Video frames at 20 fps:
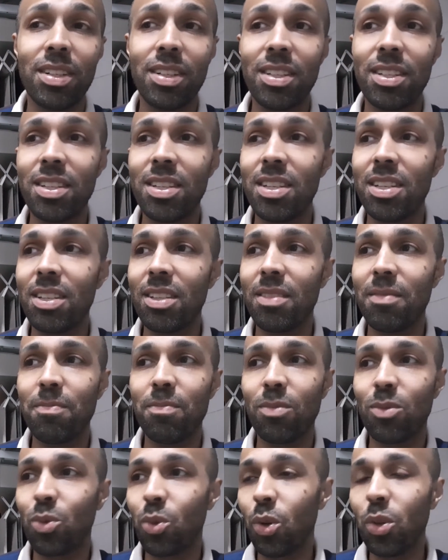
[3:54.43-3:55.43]
que
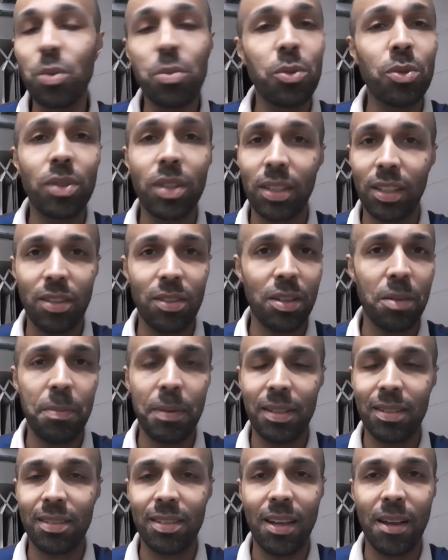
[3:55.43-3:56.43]
todo mundo está tendo que
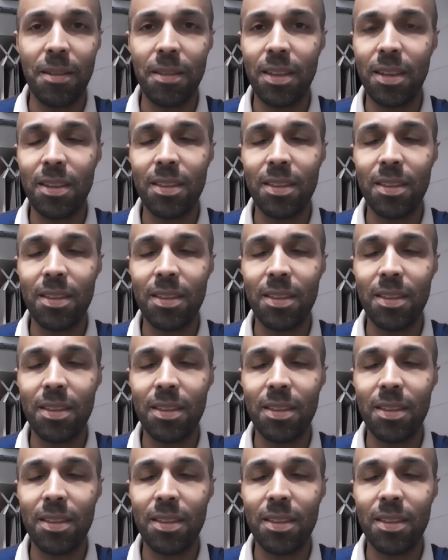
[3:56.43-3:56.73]
passar, né?